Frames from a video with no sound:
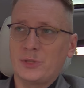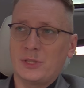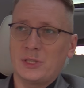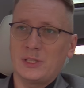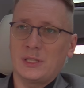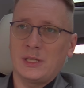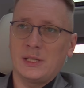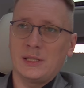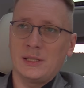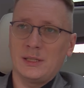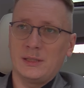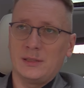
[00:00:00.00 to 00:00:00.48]

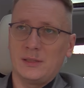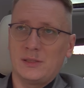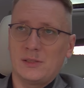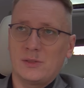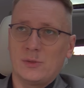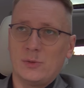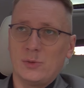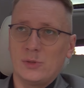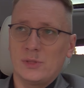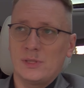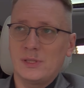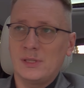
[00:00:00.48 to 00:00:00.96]
poszerzania
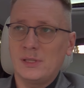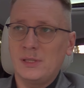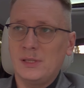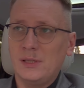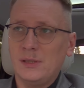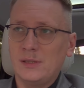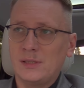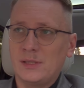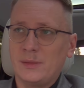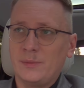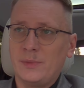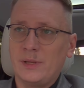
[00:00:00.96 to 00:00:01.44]

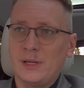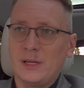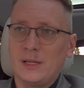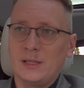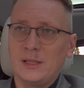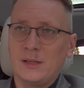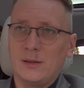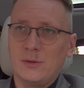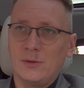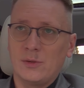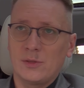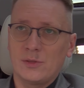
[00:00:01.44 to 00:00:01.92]
dyskusji,
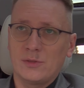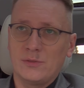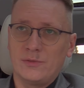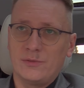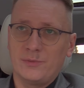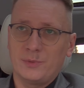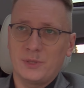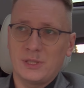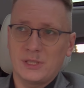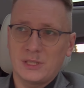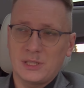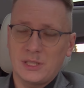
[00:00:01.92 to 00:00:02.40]
zabierania głosów
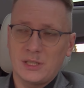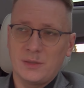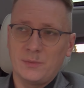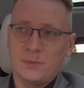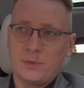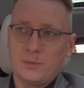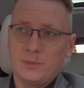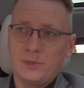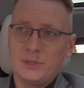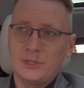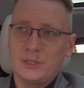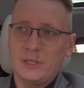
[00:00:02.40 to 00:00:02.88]
w przestrzeni
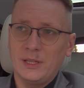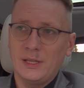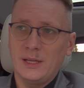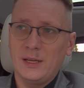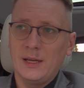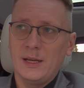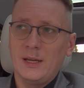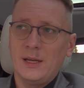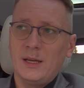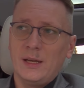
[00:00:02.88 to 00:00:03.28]
publicznej